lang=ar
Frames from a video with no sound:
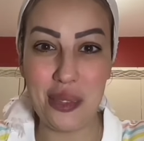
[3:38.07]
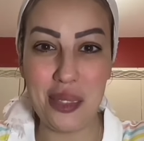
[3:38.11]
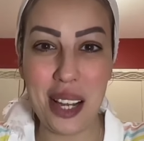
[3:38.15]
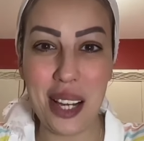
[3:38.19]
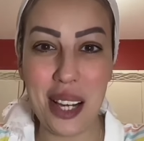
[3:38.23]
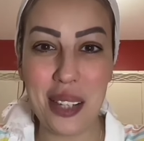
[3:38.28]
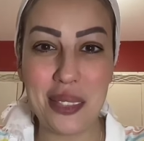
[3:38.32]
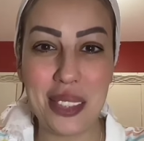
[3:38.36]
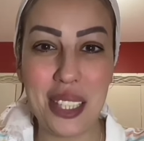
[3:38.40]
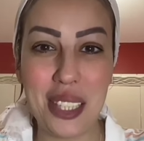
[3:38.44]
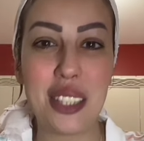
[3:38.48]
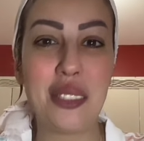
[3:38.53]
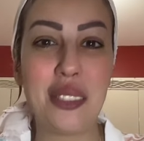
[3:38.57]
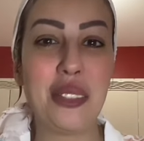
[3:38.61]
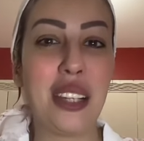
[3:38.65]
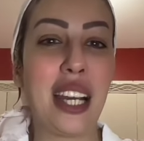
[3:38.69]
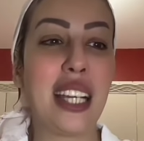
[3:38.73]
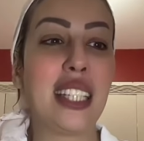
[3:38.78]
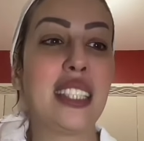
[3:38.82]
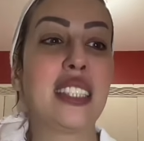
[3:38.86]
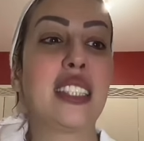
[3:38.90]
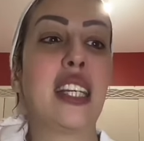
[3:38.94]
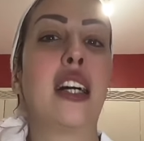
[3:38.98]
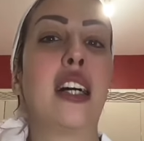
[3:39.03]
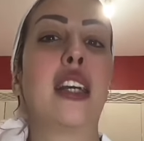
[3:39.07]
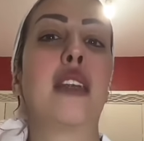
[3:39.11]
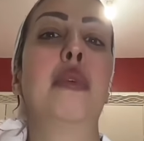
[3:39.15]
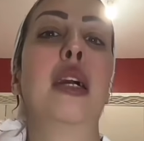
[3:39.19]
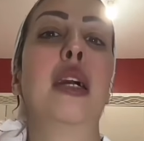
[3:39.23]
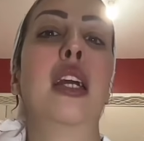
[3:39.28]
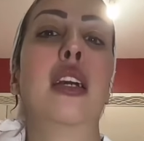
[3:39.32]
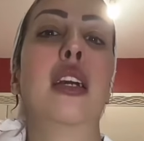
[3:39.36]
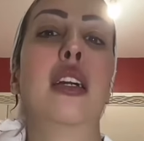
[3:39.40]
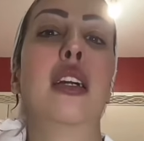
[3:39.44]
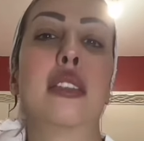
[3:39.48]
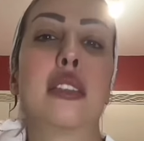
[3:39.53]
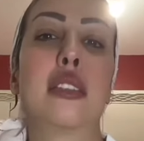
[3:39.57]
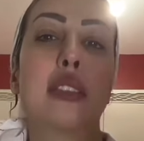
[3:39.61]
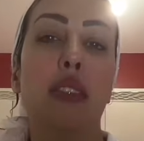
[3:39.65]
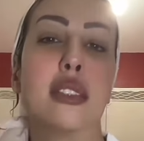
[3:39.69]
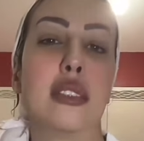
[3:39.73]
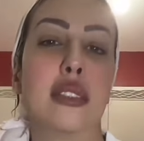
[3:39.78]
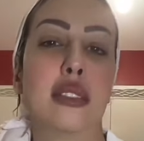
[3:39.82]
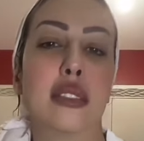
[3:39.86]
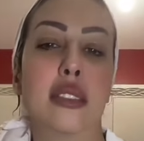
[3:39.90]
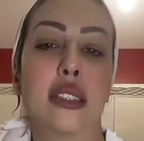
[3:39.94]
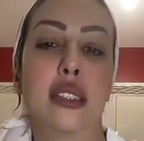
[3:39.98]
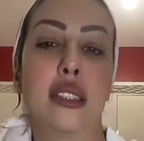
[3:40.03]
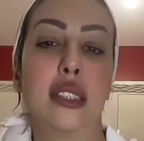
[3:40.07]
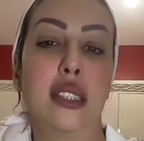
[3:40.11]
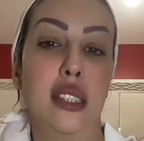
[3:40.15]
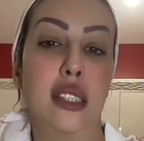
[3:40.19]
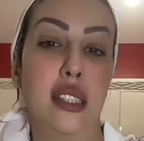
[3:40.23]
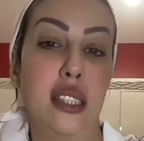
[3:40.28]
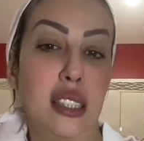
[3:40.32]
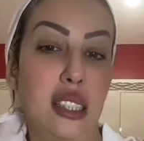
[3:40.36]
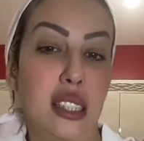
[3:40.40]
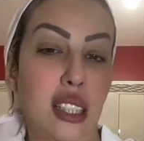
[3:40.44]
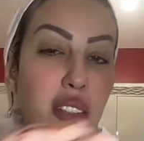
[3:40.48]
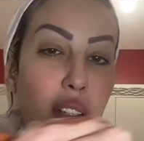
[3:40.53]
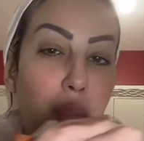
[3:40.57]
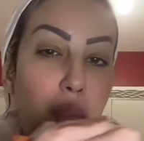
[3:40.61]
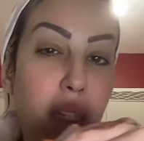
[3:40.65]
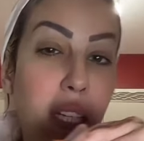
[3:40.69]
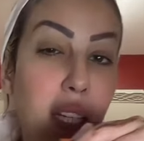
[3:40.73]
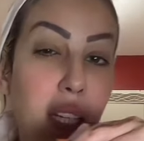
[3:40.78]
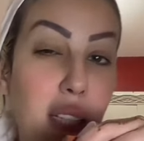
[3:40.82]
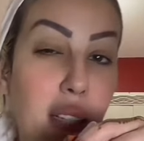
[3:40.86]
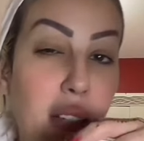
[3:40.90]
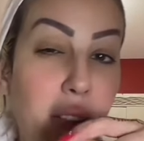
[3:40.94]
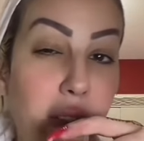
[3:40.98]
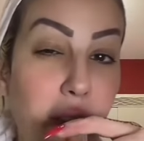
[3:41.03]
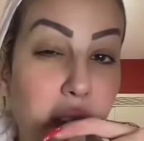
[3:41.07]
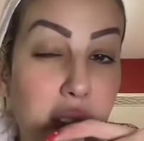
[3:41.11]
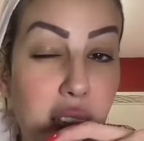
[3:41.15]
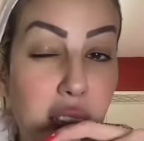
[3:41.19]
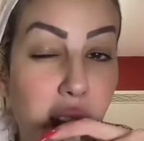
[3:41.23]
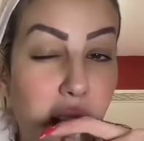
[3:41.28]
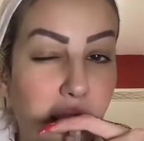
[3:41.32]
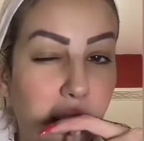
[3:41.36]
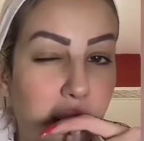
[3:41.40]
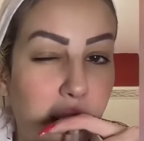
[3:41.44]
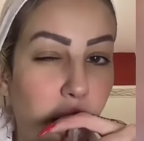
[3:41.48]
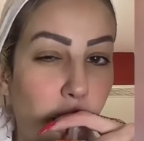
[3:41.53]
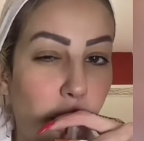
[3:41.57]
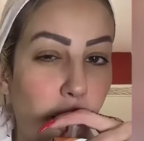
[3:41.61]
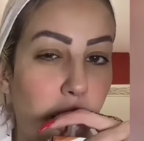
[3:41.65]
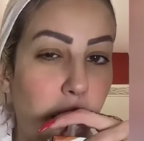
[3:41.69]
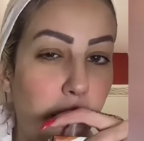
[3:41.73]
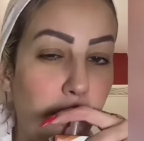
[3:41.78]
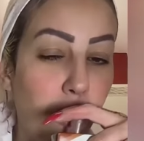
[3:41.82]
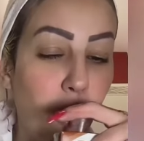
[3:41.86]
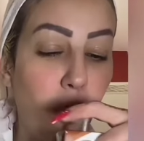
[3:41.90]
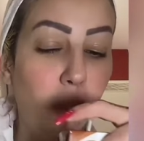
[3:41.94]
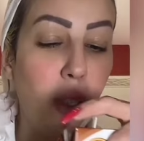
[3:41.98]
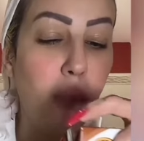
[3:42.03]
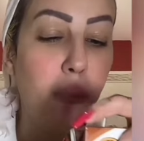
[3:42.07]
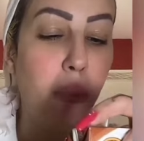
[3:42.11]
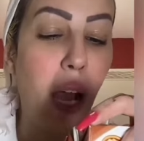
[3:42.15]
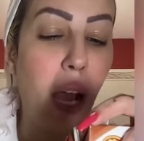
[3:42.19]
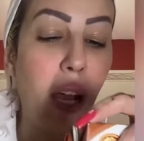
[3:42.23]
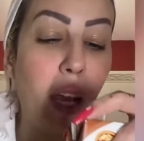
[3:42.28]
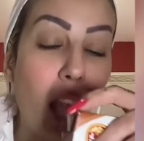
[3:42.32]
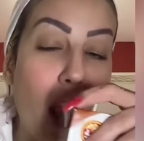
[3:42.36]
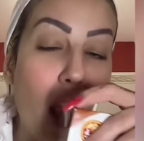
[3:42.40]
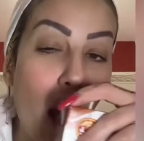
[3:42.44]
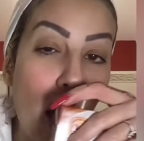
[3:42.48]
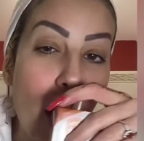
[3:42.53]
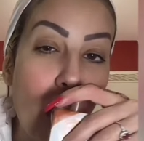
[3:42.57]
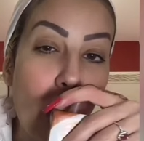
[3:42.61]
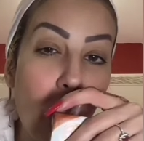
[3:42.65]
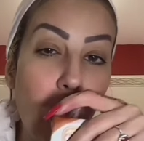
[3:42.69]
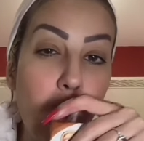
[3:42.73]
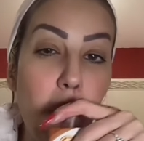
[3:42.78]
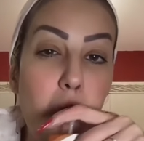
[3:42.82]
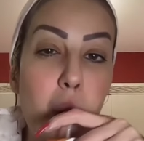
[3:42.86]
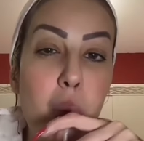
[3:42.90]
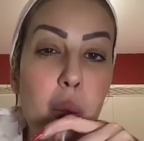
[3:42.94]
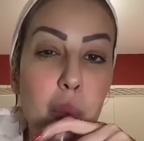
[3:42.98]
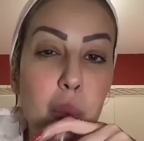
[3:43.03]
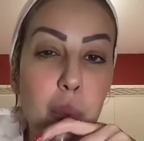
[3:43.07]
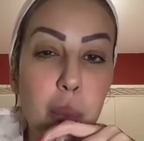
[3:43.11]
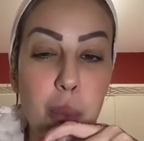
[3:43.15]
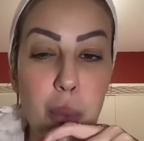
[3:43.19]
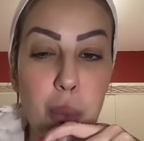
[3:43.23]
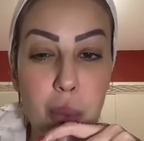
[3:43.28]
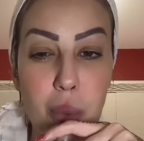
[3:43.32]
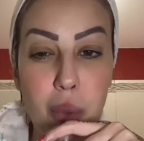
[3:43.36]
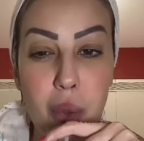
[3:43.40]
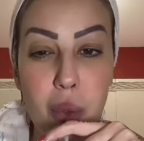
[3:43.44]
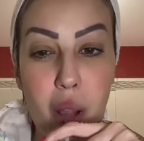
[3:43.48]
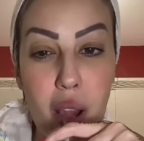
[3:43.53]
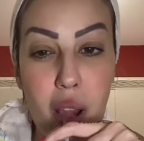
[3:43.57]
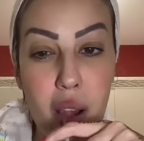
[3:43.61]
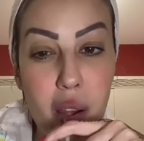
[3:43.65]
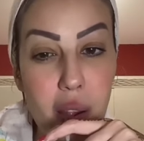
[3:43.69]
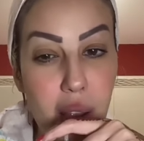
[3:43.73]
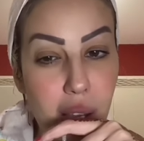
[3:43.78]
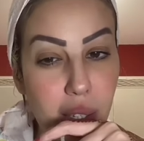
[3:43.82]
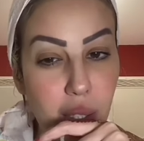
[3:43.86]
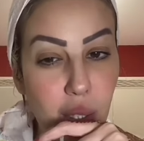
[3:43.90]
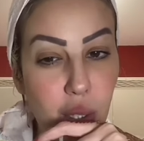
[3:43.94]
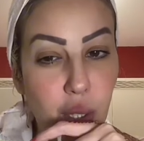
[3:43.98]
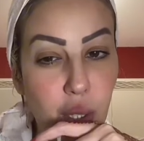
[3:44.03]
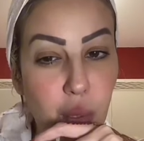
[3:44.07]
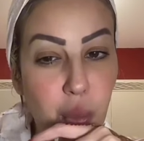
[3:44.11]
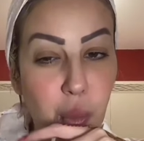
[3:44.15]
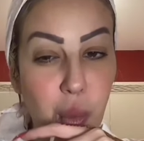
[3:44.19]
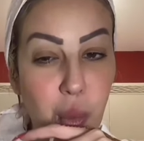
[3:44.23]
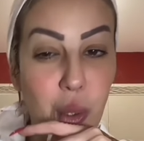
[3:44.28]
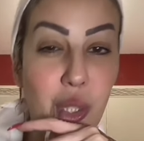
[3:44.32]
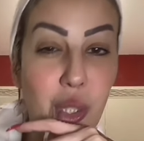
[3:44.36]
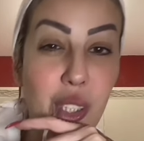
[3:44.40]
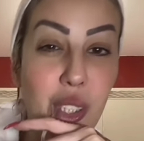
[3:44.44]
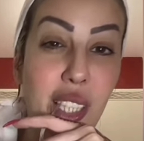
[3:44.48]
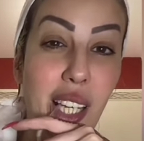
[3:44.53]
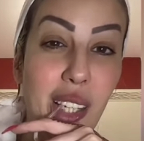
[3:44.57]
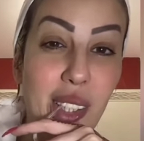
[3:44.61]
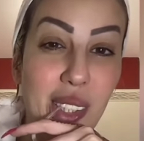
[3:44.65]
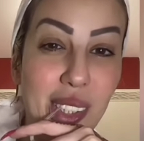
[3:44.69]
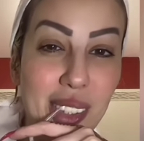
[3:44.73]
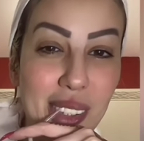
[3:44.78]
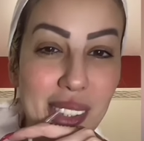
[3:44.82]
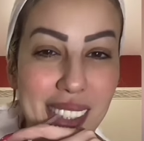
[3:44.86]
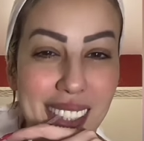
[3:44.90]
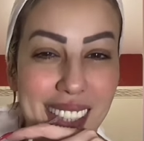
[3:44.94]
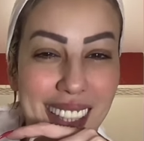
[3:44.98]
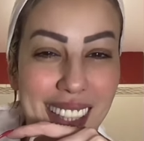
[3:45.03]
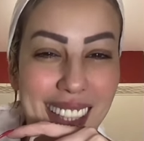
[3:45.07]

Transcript: سي نورمال بنادم غيسعر بحال هكا صافي بارك انا حتى الغدا ونكملوا الباقي نديرو في موضوع حدا